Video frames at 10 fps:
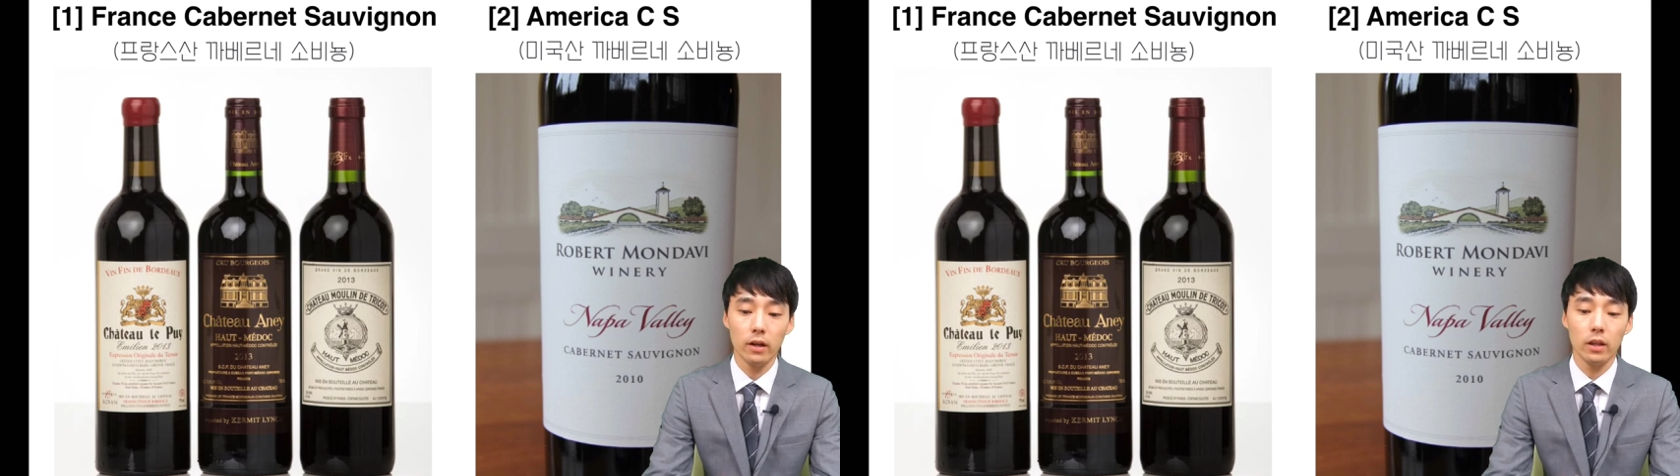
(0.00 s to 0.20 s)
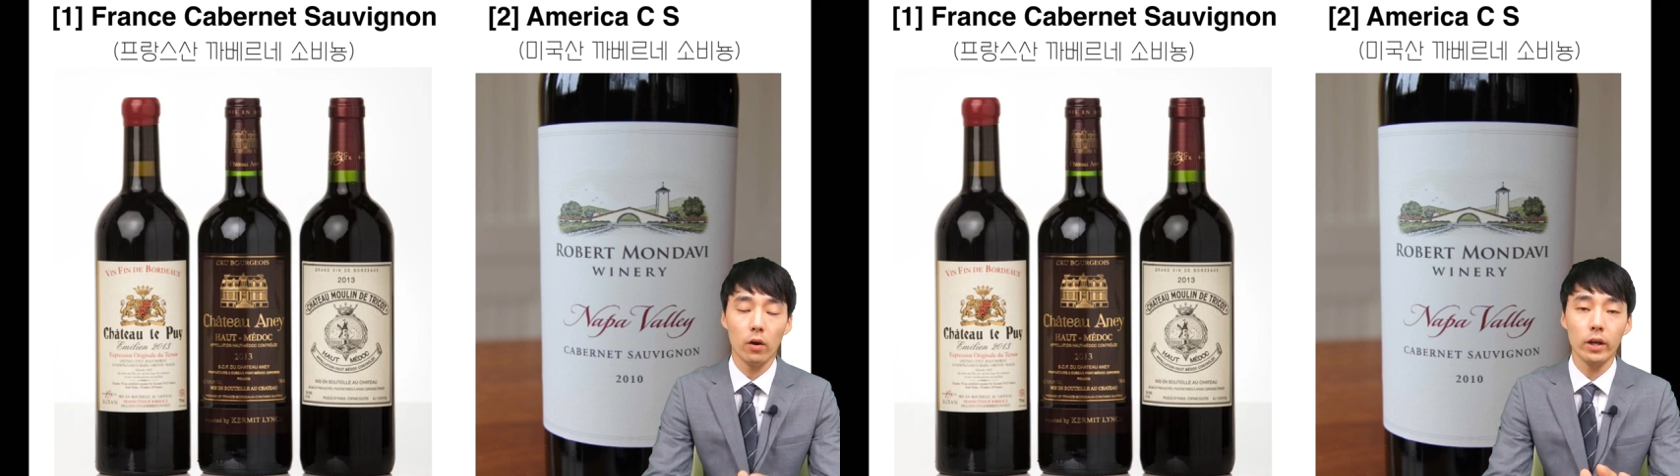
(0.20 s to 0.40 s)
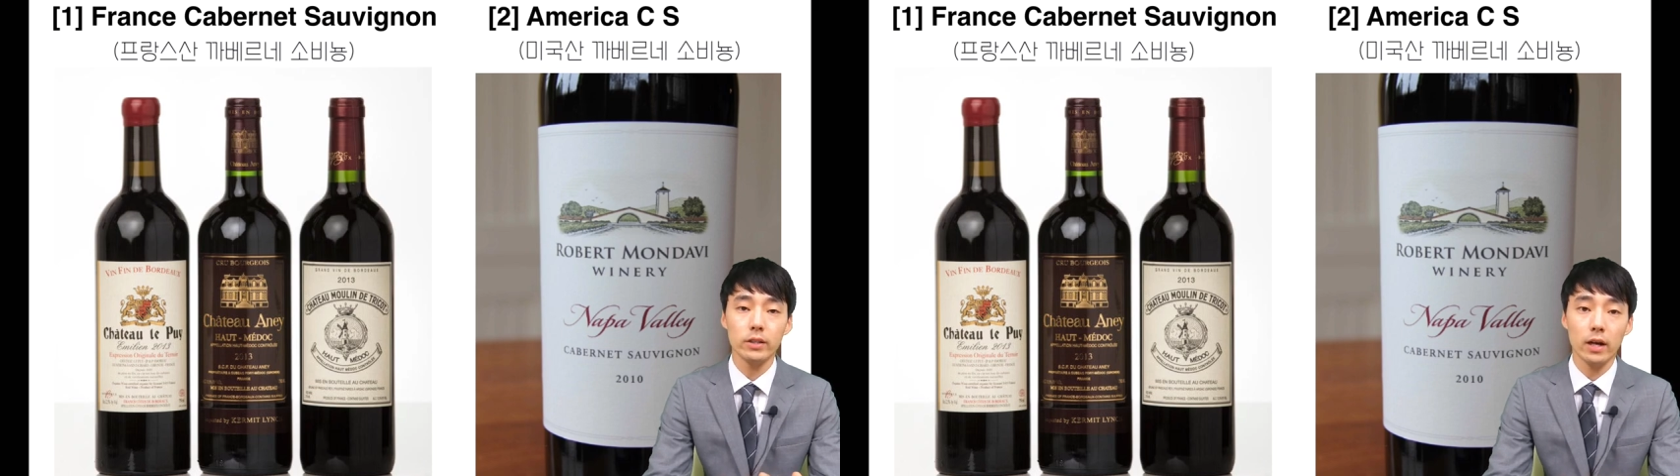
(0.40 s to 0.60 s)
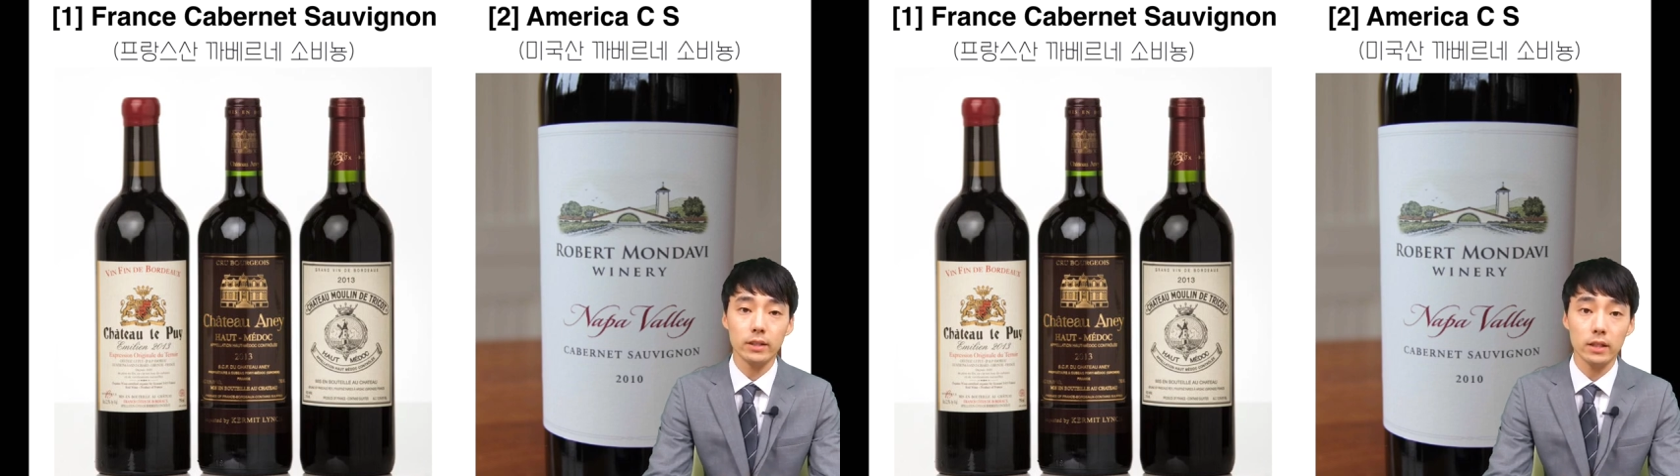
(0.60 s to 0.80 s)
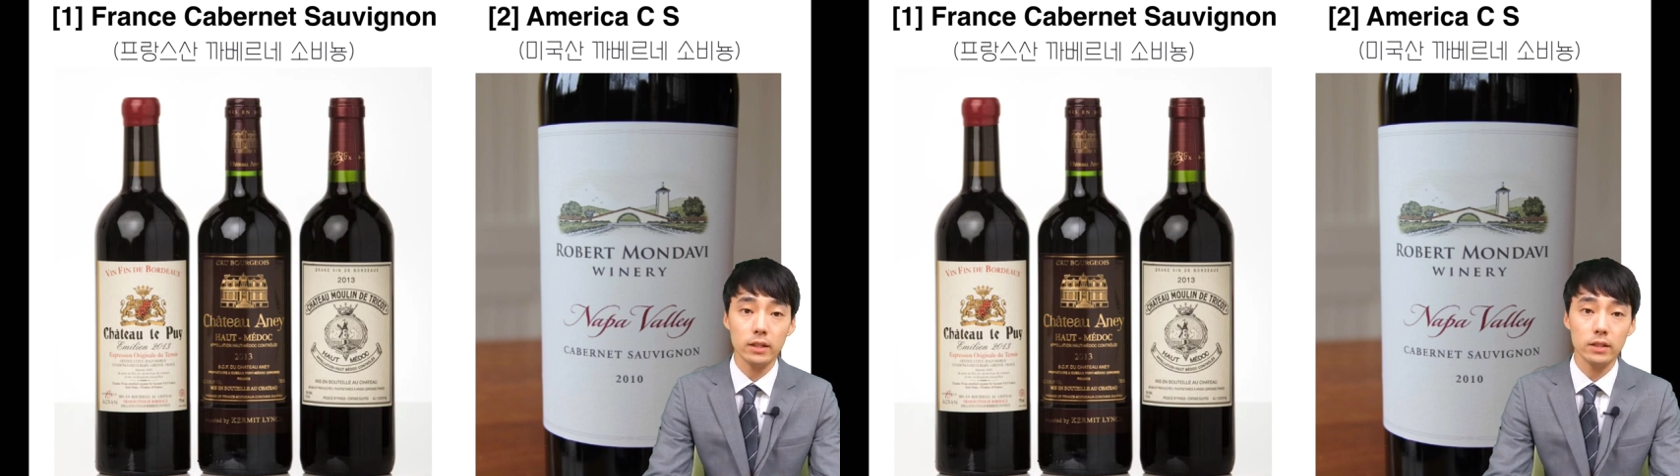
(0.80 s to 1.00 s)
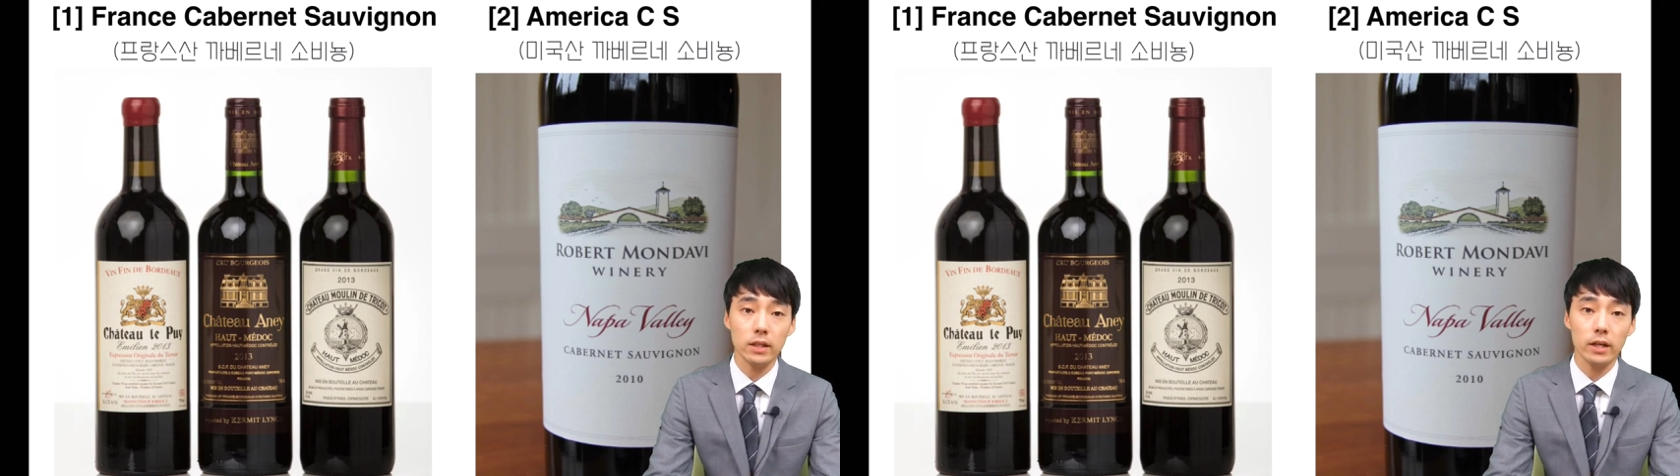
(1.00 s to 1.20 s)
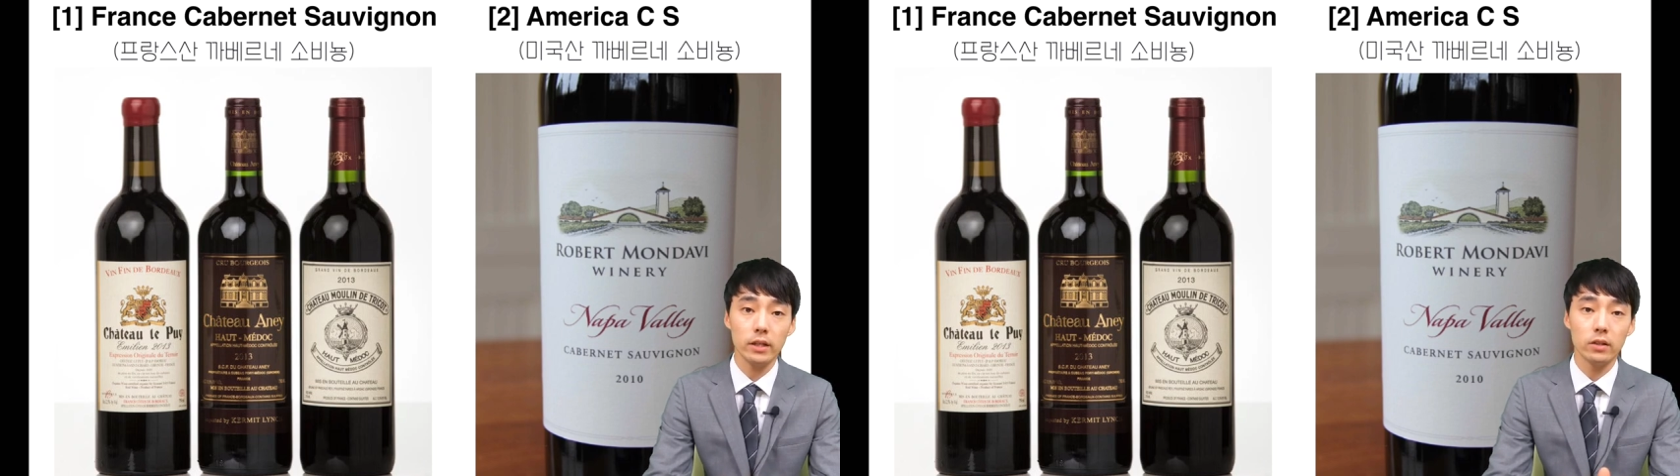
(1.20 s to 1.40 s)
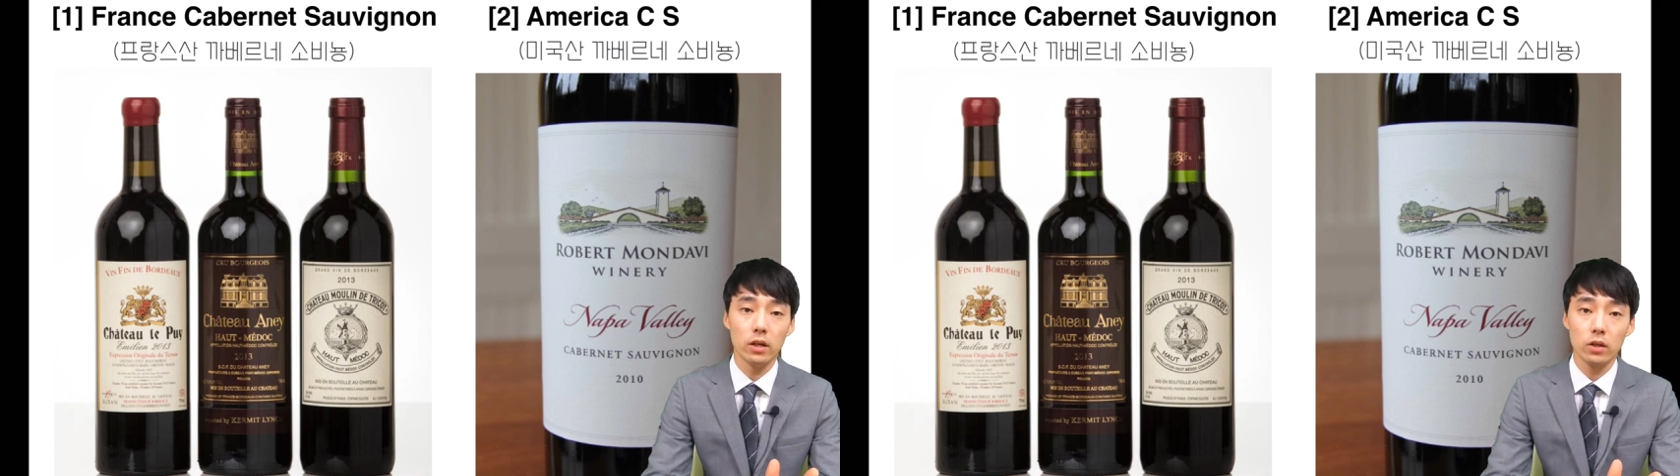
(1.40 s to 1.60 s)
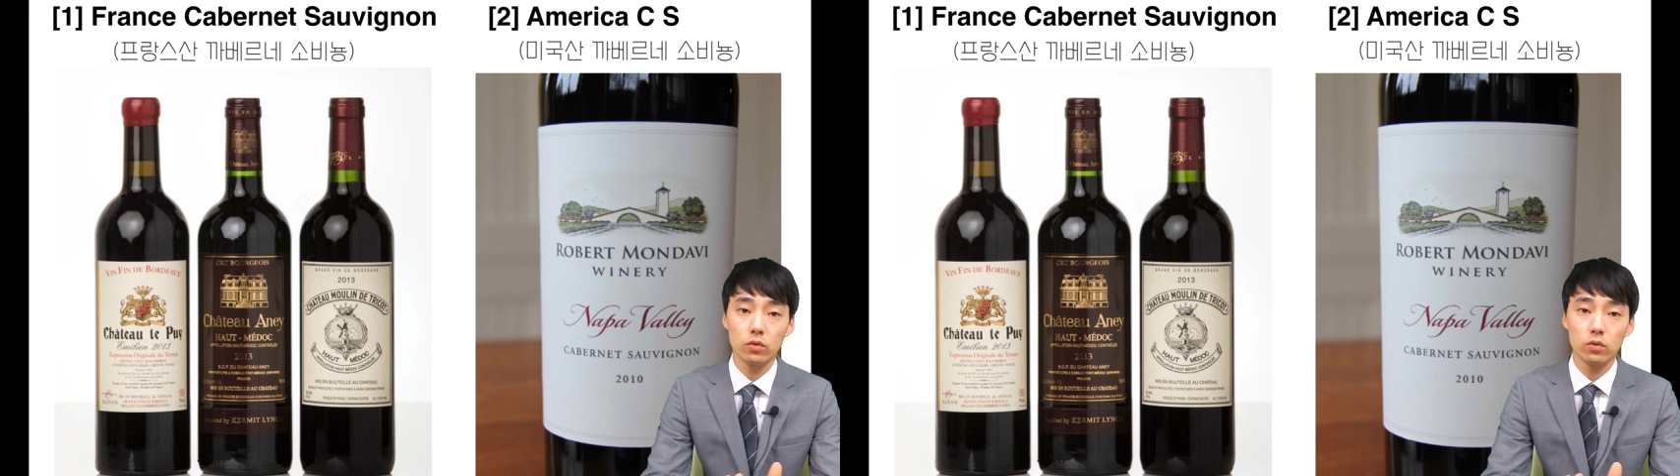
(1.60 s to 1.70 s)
근데 여기서 가장 큰 차이는